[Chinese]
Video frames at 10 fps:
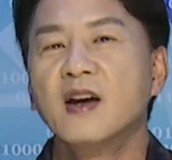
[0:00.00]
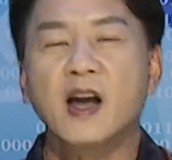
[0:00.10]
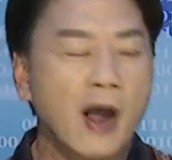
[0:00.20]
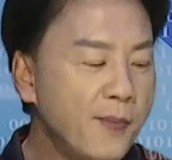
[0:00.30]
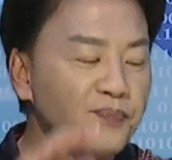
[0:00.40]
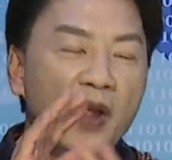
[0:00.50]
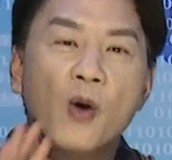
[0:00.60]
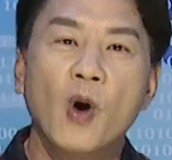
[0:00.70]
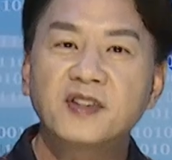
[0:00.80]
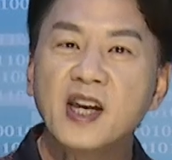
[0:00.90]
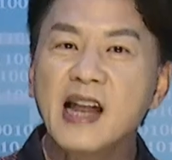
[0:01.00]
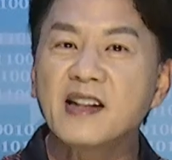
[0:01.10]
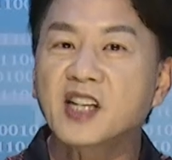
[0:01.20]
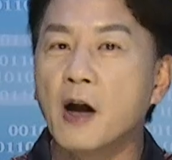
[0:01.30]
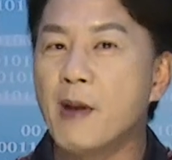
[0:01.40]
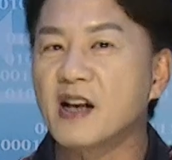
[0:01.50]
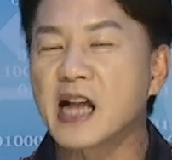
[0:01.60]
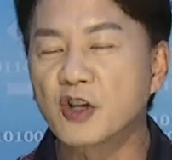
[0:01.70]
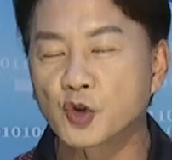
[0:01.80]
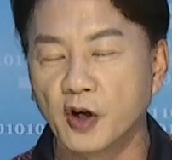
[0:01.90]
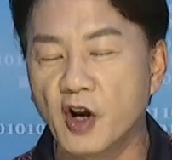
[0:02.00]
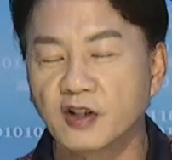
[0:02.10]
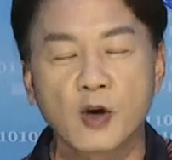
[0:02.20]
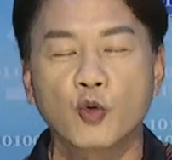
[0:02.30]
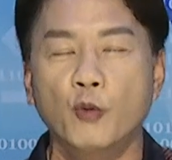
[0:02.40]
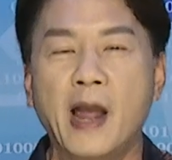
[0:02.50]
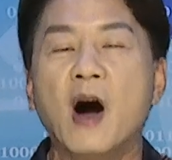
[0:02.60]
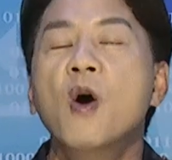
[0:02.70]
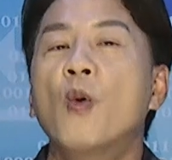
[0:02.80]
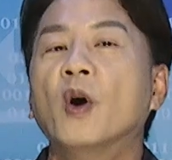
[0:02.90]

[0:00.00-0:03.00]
各位，我今天测标上所有的股票，